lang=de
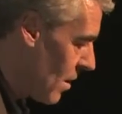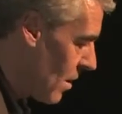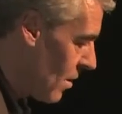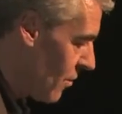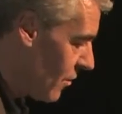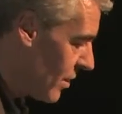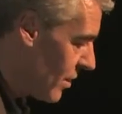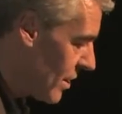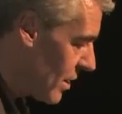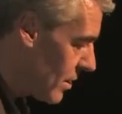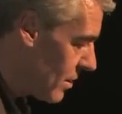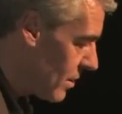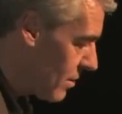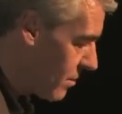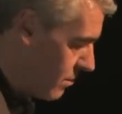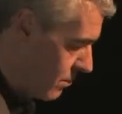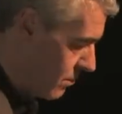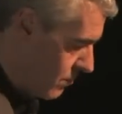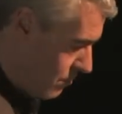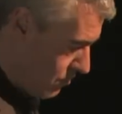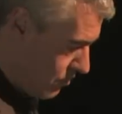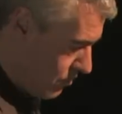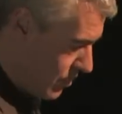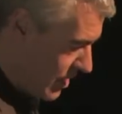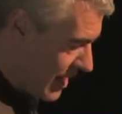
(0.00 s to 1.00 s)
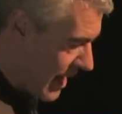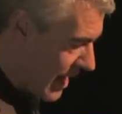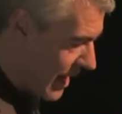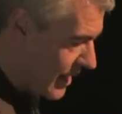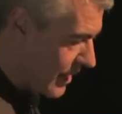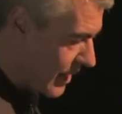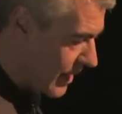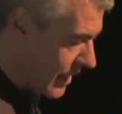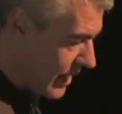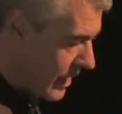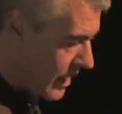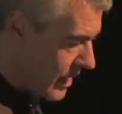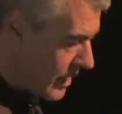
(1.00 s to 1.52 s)
Von der
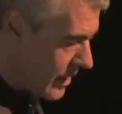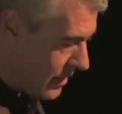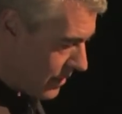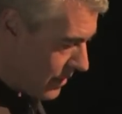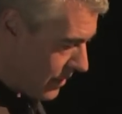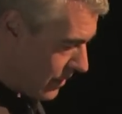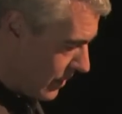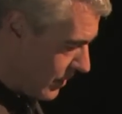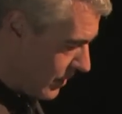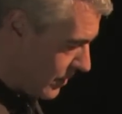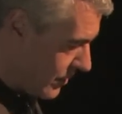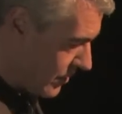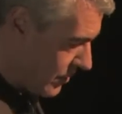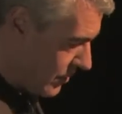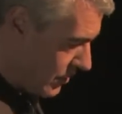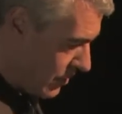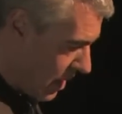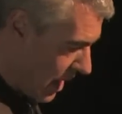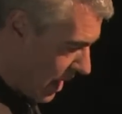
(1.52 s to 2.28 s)
Pedalerie ist